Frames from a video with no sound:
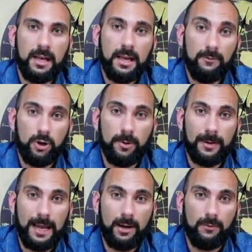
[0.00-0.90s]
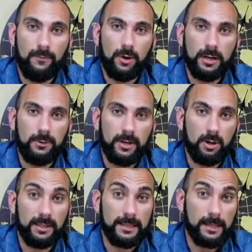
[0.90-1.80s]
voglio parlare con voi di una
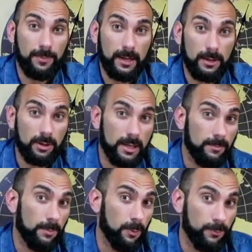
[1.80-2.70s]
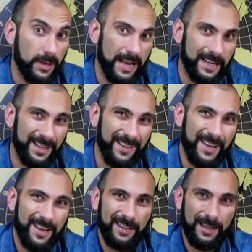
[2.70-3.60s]
cosa che sta prendendo sempre più piede
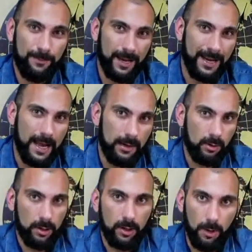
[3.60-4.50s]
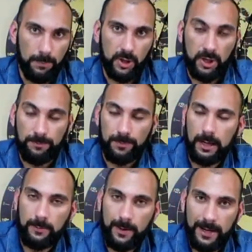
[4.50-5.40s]
nel mercato del
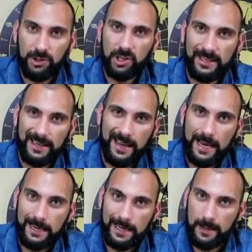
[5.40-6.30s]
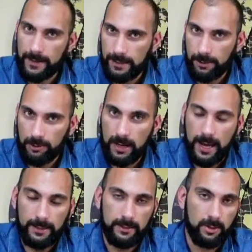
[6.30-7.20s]
dropshipping ma in generale nella vendita
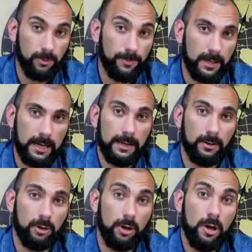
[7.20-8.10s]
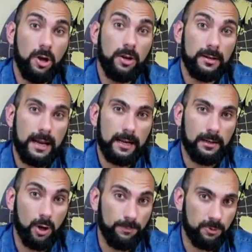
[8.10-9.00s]
online, sto parlando del
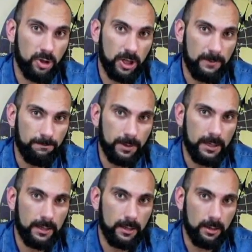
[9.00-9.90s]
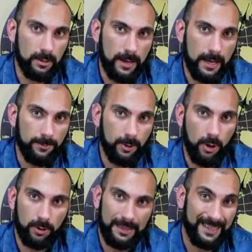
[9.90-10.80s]
dropshipping dei
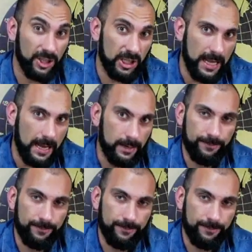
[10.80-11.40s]
prodotti digitali